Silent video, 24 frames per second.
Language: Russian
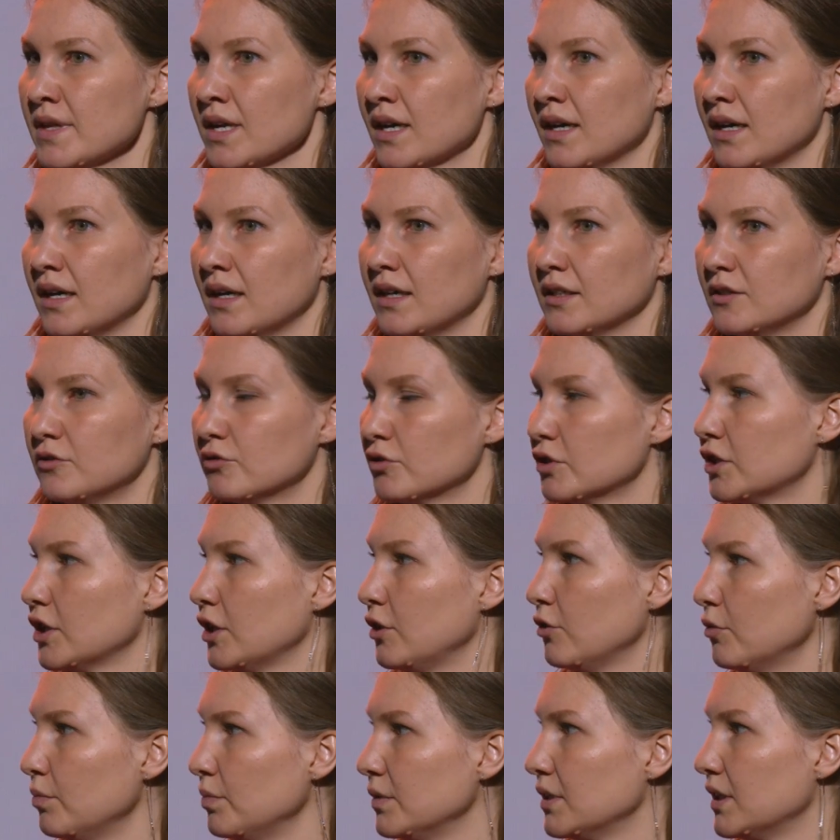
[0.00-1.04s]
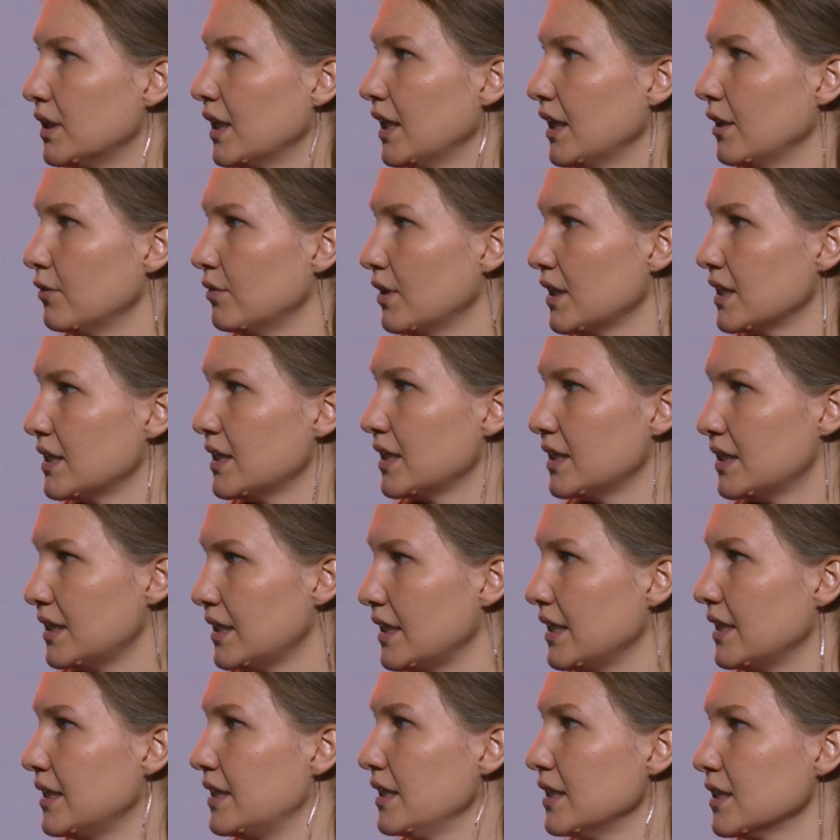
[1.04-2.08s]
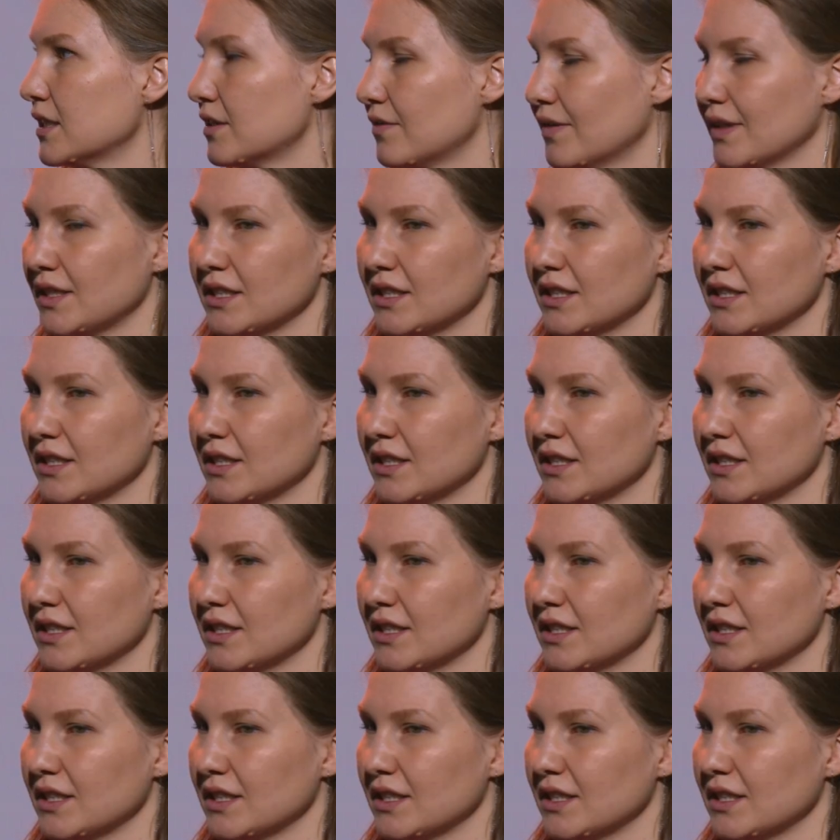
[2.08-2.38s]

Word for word: а, дружелюбны, да, и у нас есть единство